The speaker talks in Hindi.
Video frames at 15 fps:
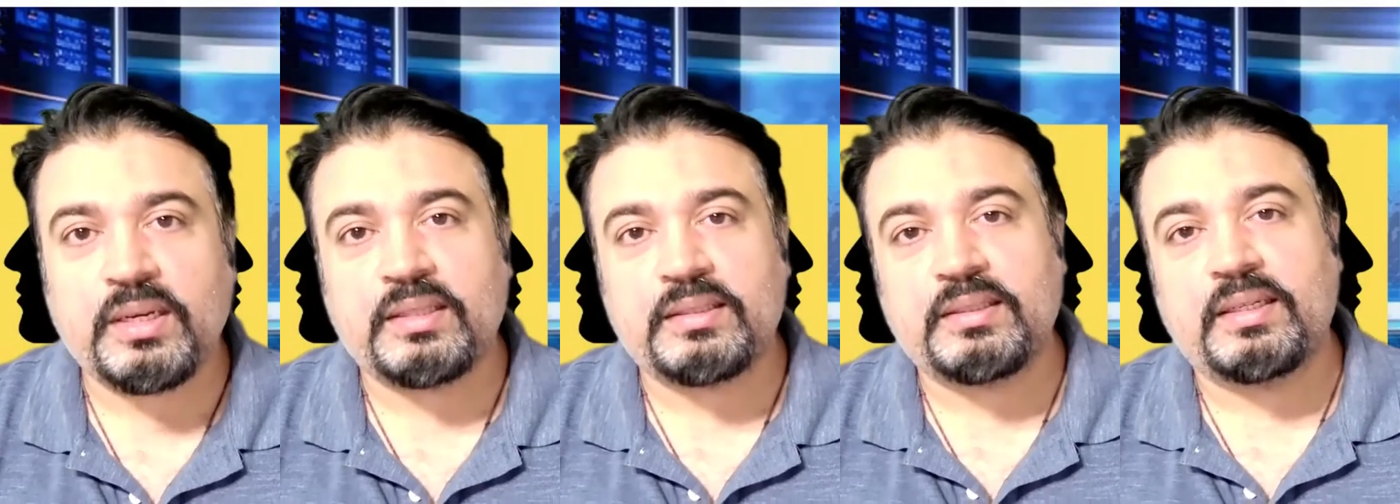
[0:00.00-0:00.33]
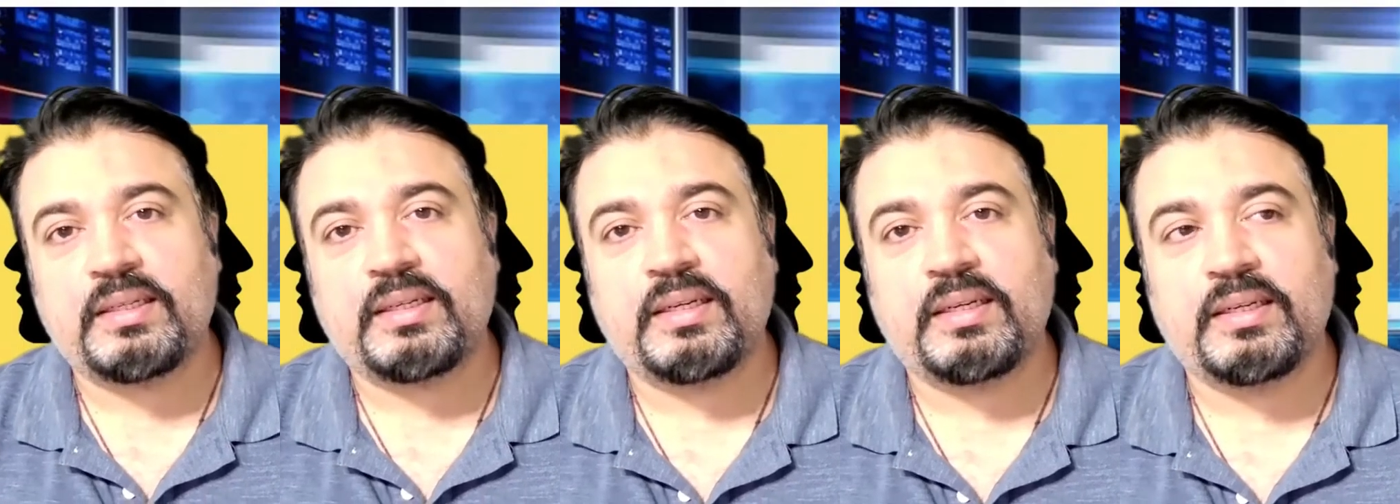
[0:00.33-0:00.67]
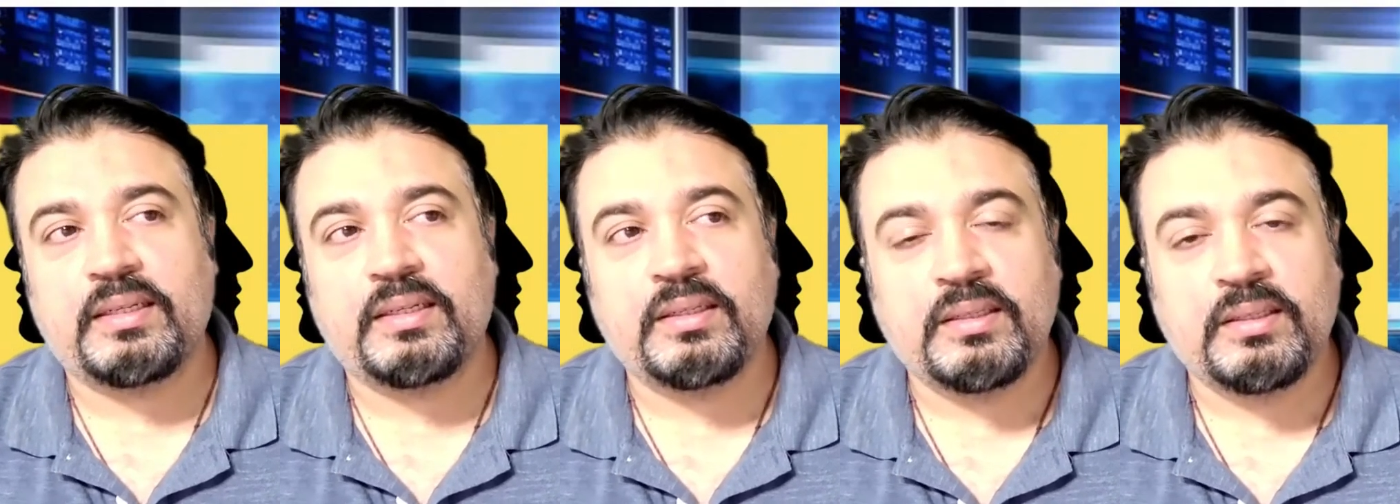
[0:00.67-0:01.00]
ये कहता है कि
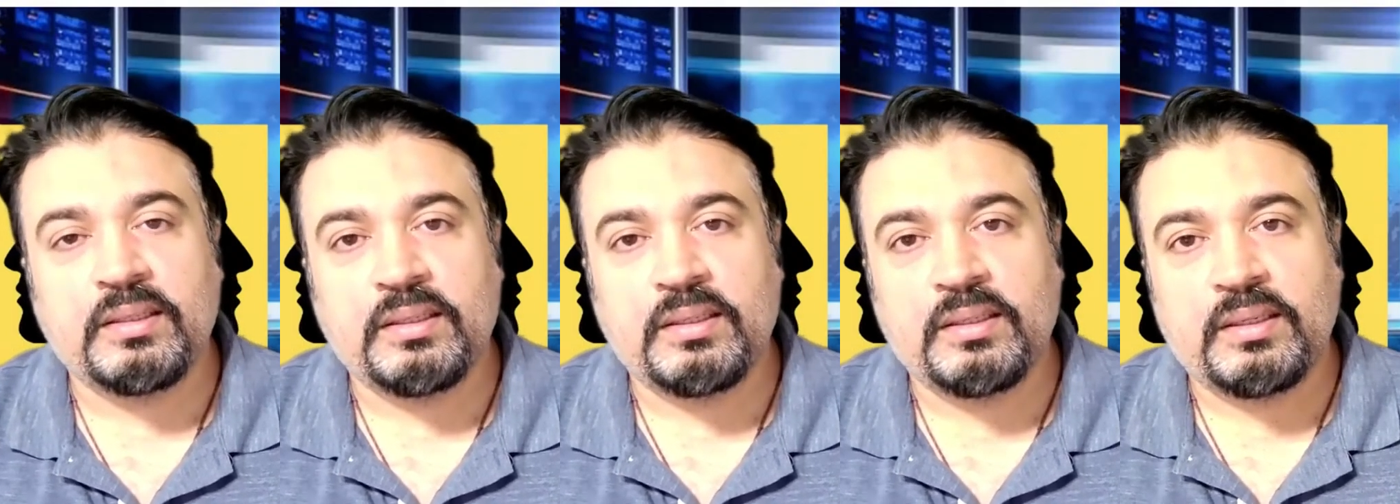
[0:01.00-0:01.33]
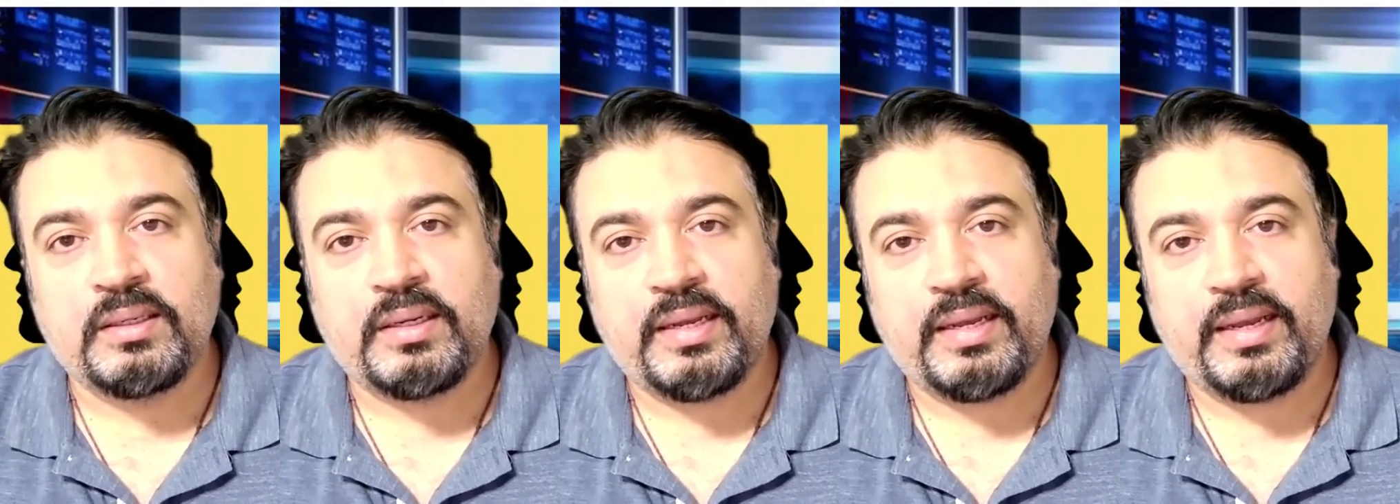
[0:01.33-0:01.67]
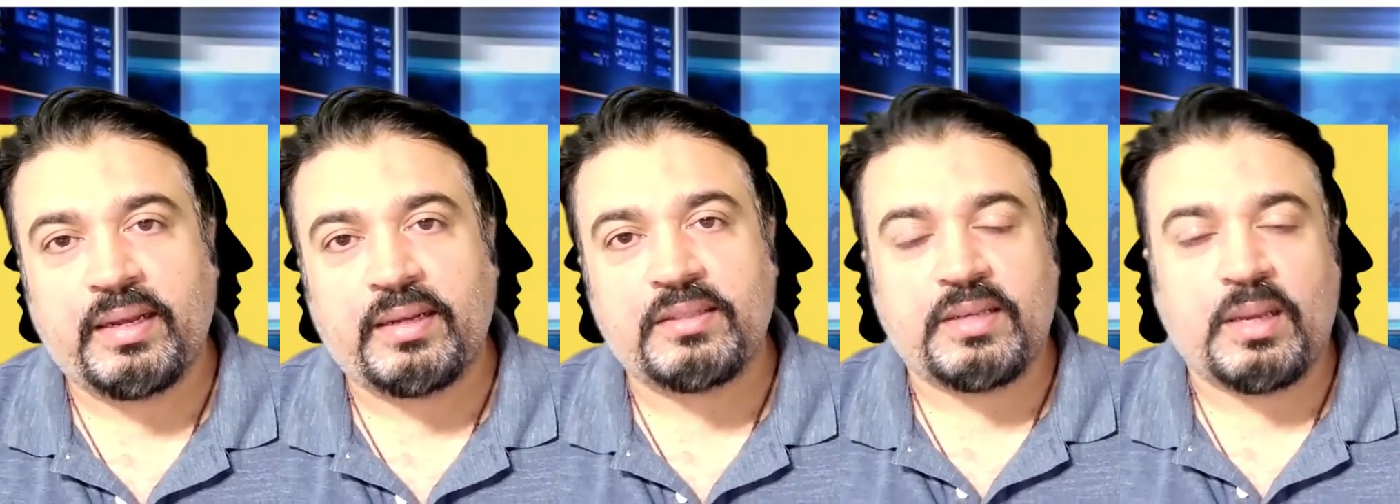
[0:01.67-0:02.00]

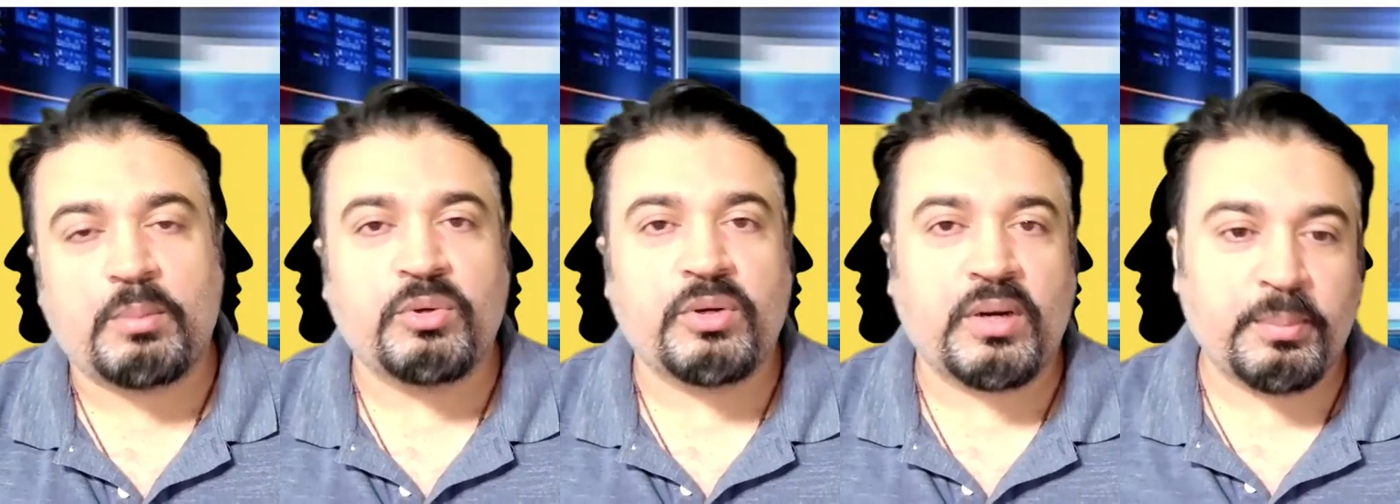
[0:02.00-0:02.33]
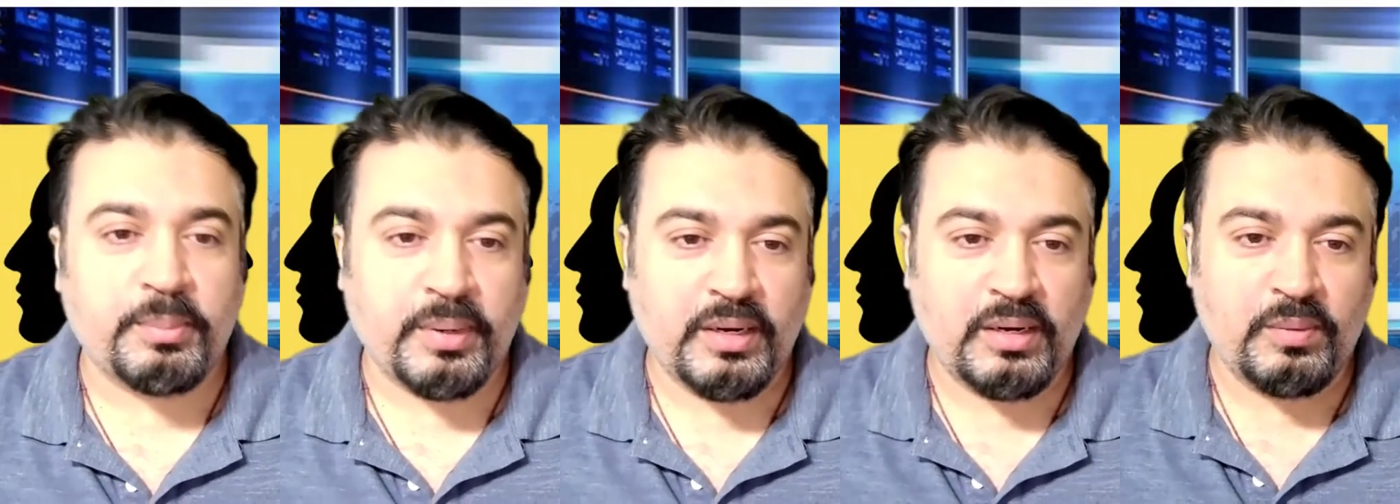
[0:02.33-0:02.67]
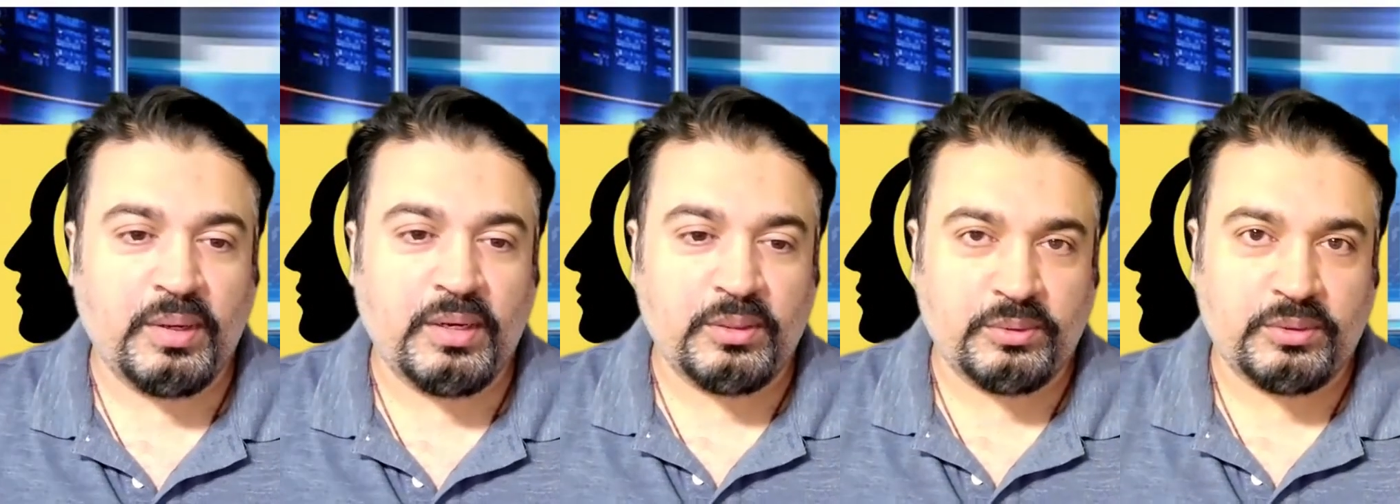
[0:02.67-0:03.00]
एक सैमुराई
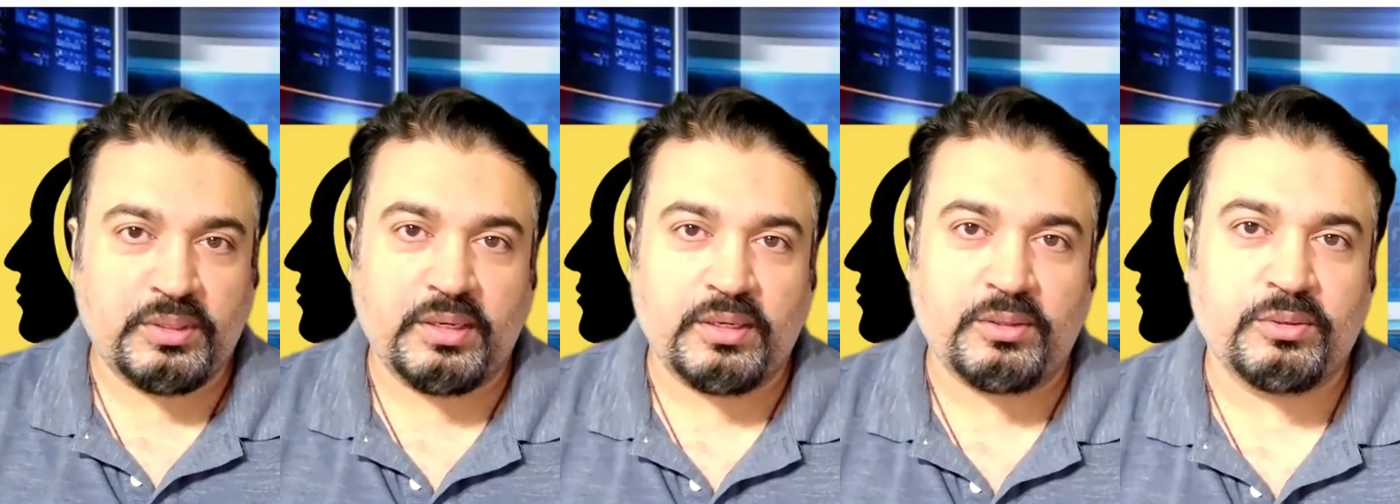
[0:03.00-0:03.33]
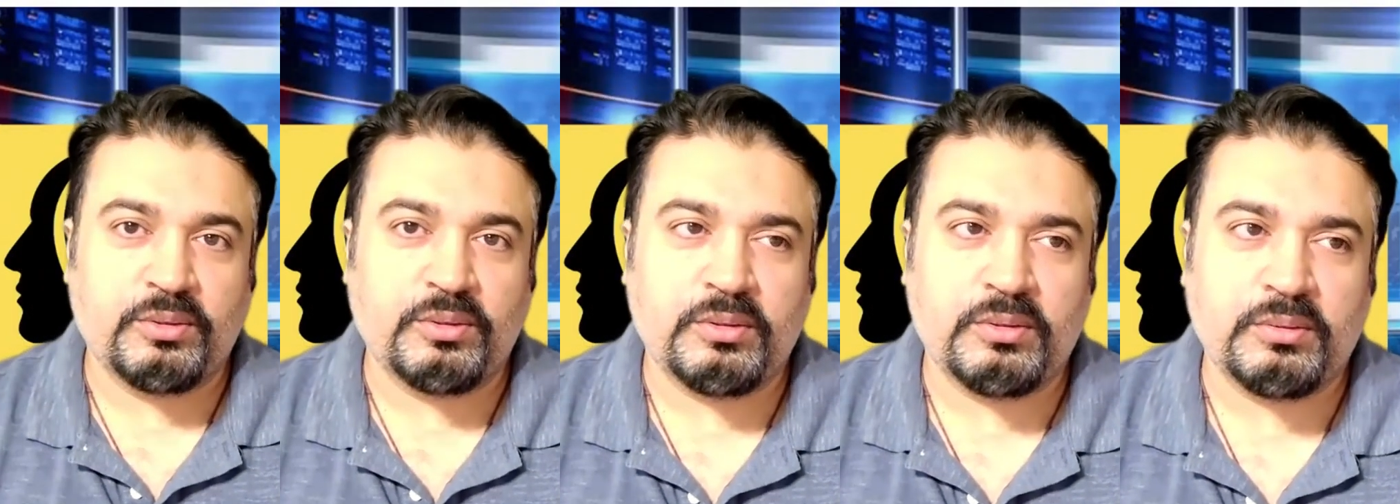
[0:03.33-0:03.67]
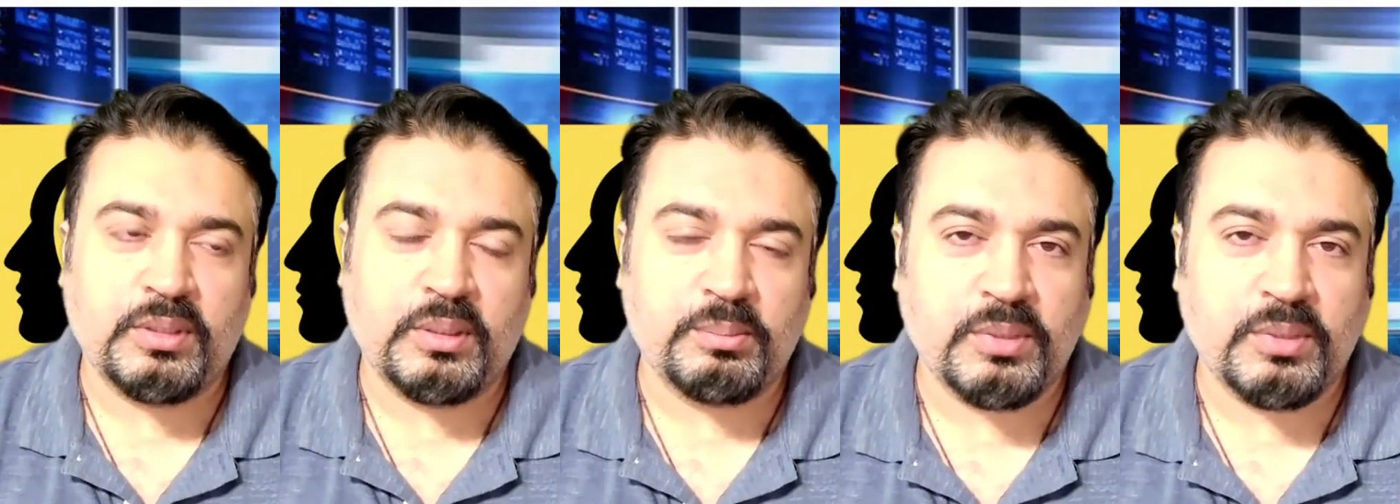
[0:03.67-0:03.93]
पहलवान होता है यू you नो know,